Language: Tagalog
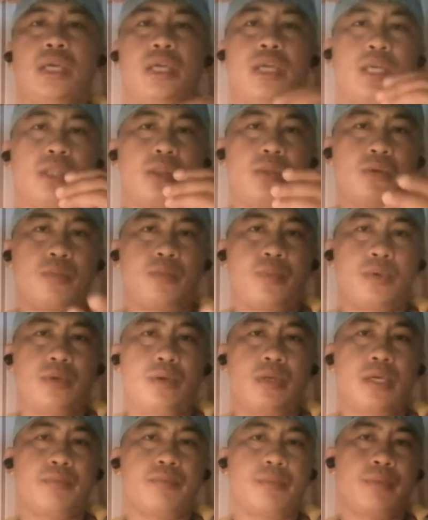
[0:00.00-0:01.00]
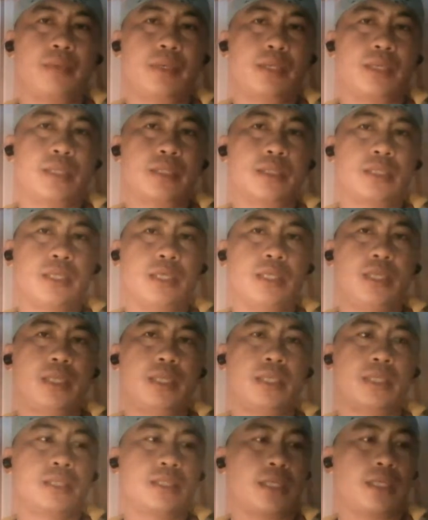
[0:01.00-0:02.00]
Ito po ang bibigkasin
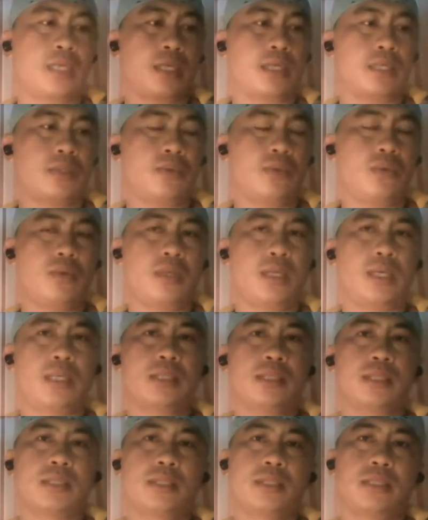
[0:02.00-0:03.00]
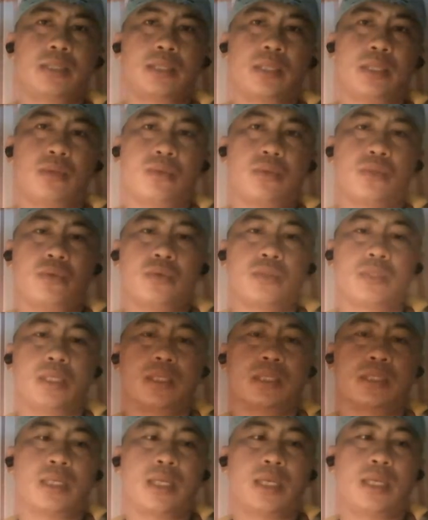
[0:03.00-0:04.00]
sa nakasulat sa inutusan
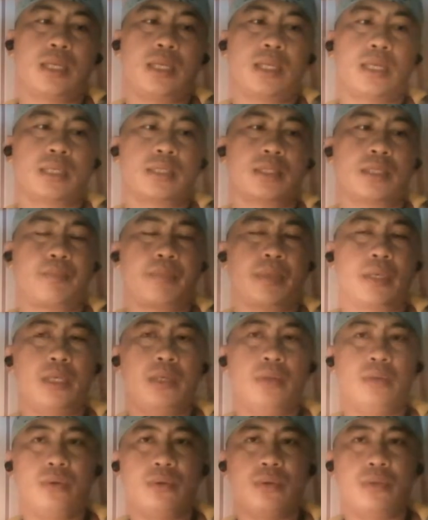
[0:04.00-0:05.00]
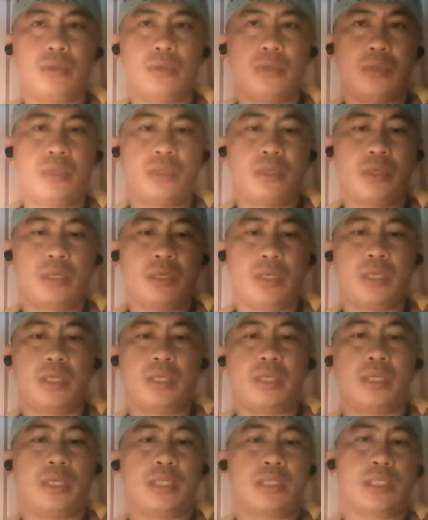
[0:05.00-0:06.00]
sa anak sa Panginoon
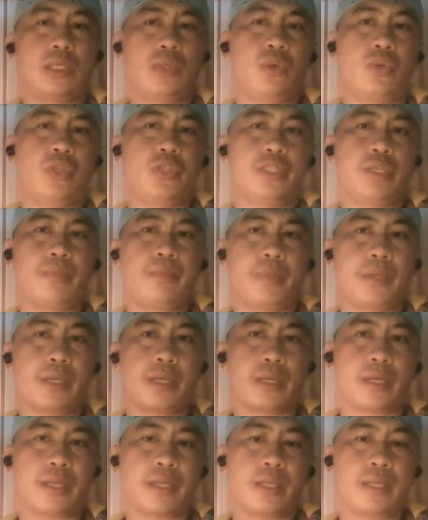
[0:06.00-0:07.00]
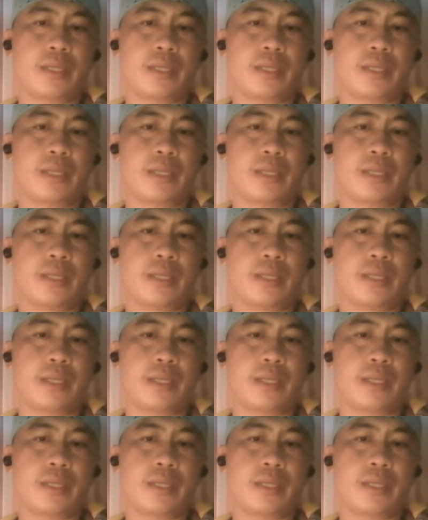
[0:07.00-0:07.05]
na si Hulisiper